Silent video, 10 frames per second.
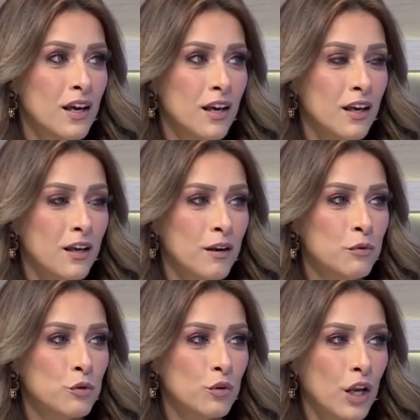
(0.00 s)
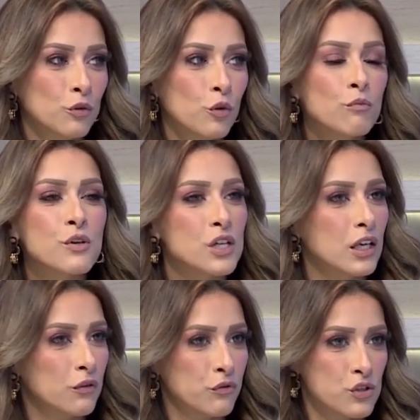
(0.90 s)
آه، بيكون عندهم
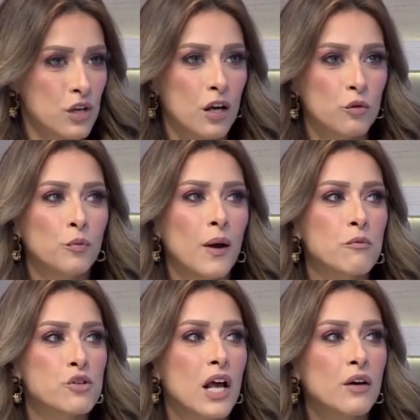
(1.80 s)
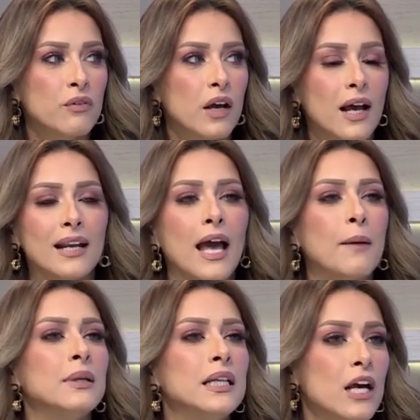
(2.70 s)
مشاكل في الشعر ويبقى مش عارفه انا
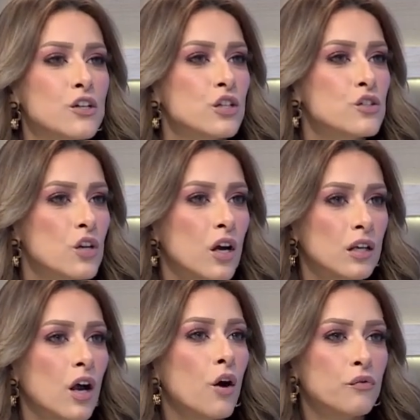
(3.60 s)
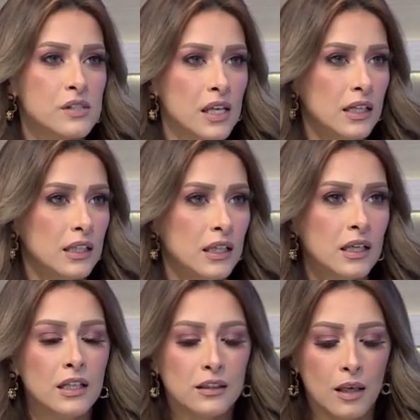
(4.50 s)
اعمل ايه عشان شعري احافظ عليه
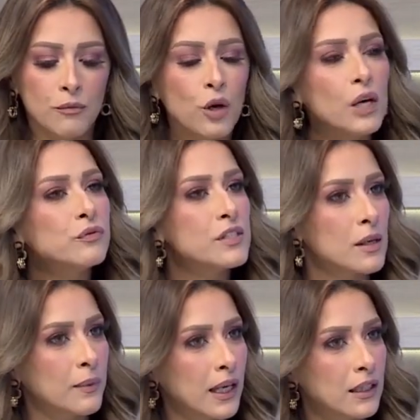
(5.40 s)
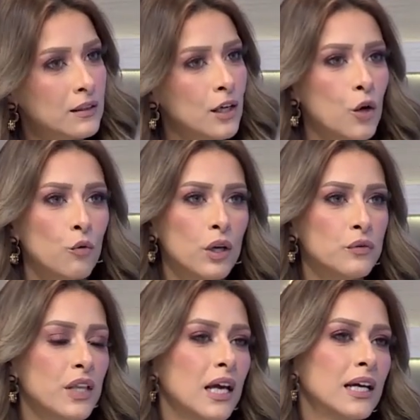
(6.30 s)
طيب وقفت صبغات
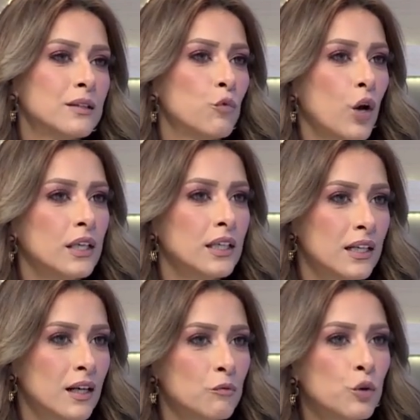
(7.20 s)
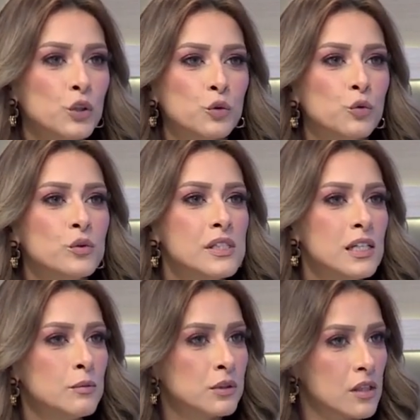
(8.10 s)
وقفت حاجات معينه ممكن تكون دي
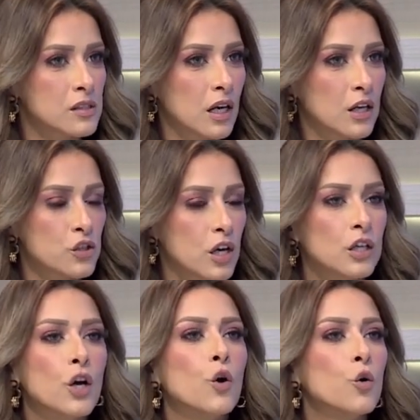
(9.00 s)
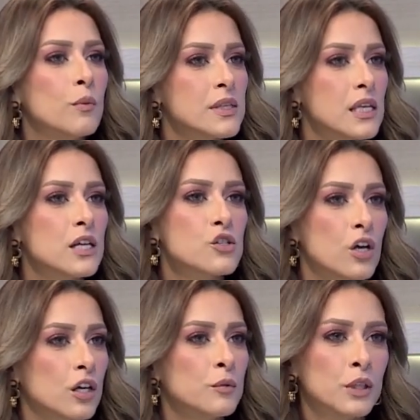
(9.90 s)
اللي بتاثر على شعري وما زال
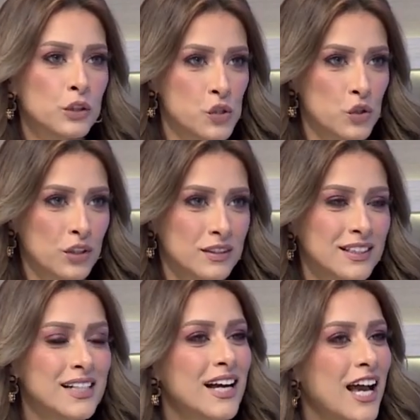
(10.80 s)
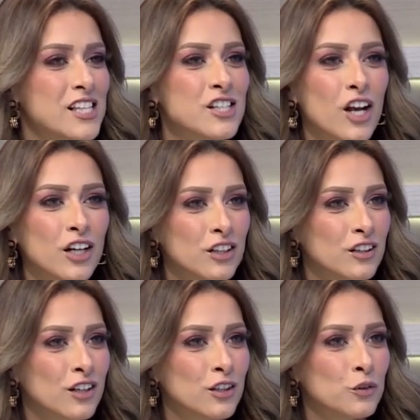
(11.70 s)
شعري بيتساقط عايزين حضرتك
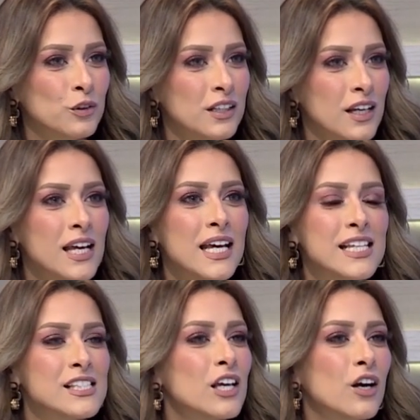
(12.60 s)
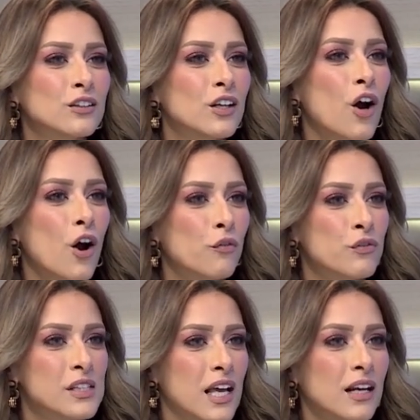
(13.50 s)
النهارده تقول لنا ازاي اقدر
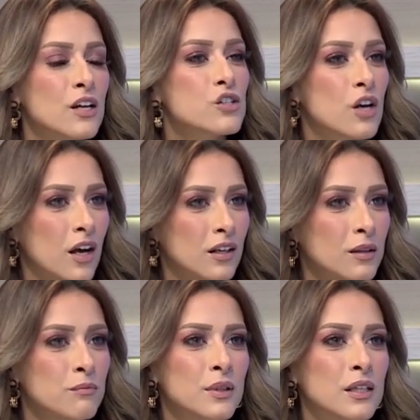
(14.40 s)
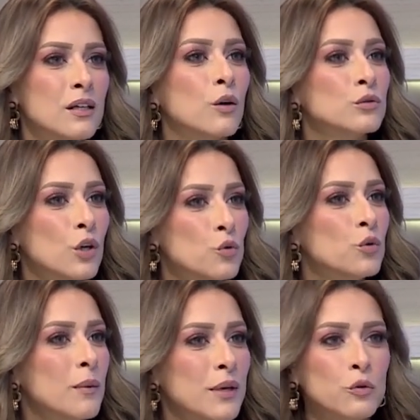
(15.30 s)
احافظ على شعري برونقه
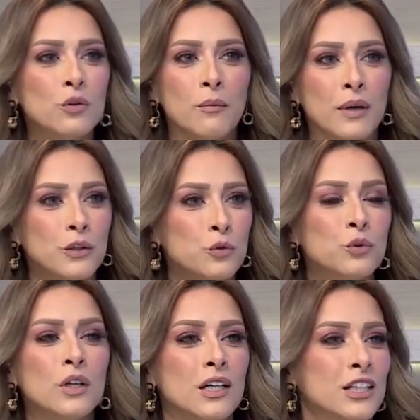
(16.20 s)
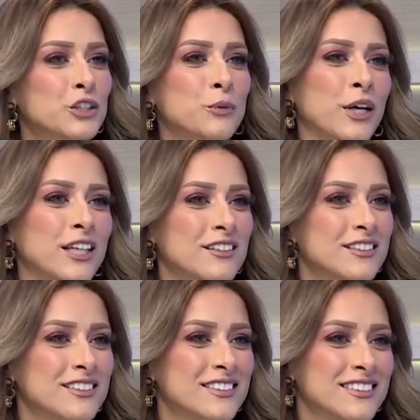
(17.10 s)
وجماله ولمعته الطبيعيه
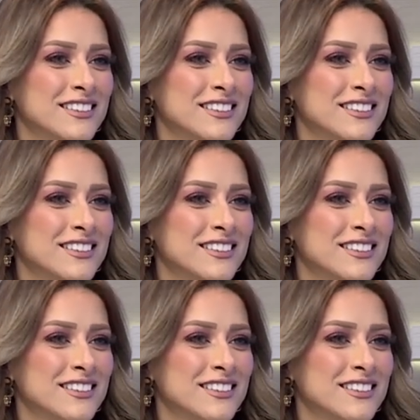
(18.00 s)
تمام.